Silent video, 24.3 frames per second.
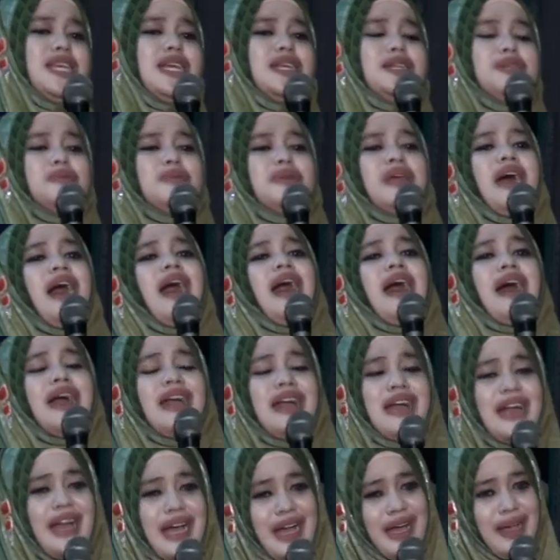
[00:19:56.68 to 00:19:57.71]
sing
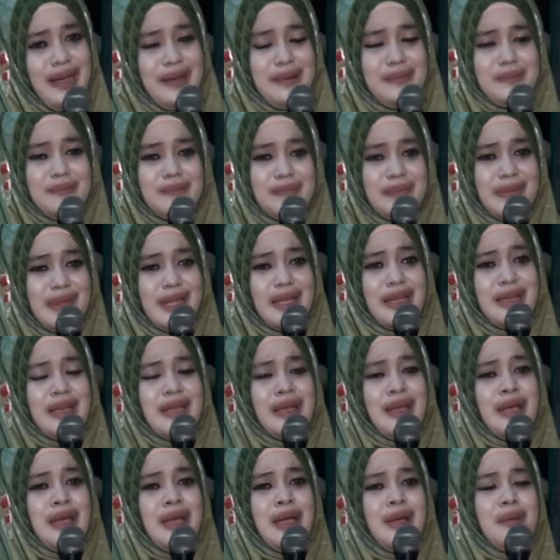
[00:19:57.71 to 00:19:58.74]
durhaka.
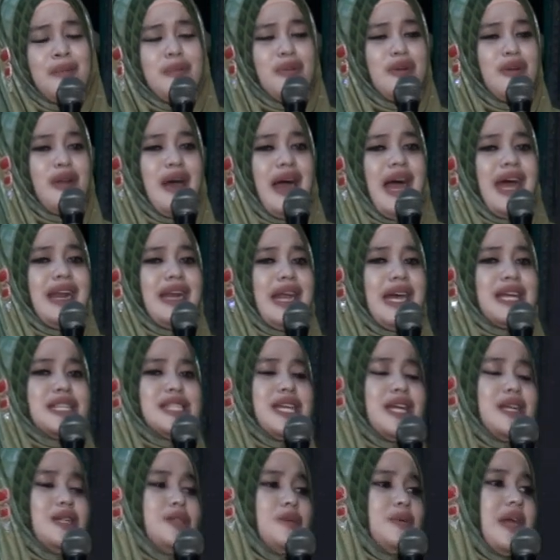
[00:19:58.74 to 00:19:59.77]
Mula anak
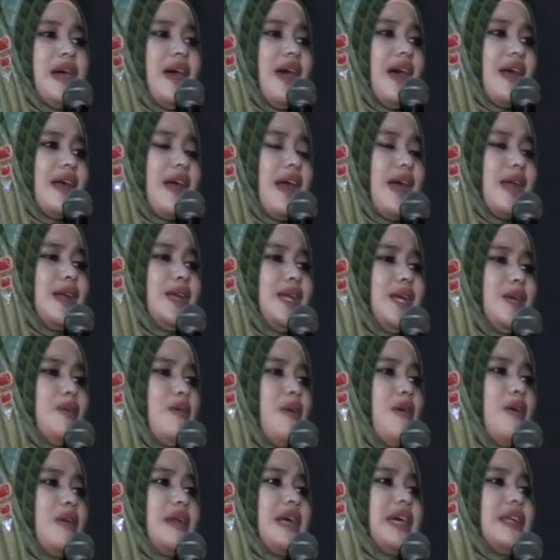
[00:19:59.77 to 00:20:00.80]
sing durhaka
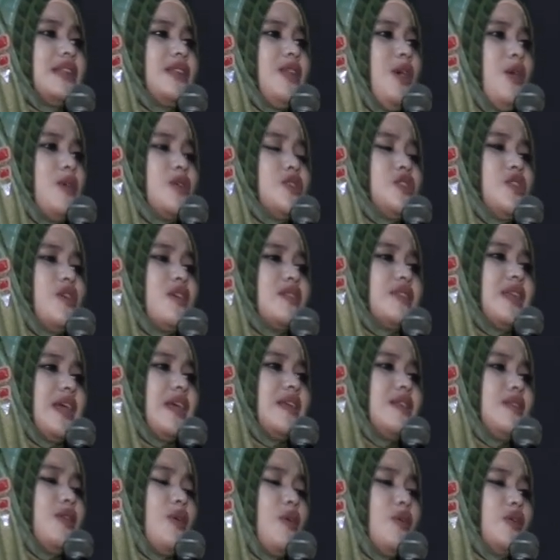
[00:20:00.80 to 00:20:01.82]
niku oleh dosa
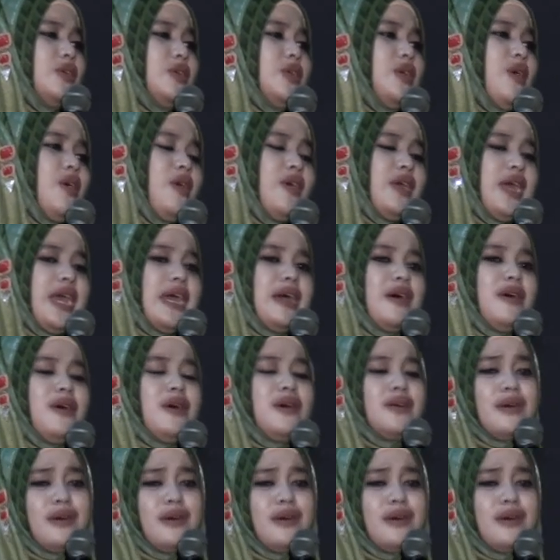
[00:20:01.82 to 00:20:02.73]
ting donya nggih,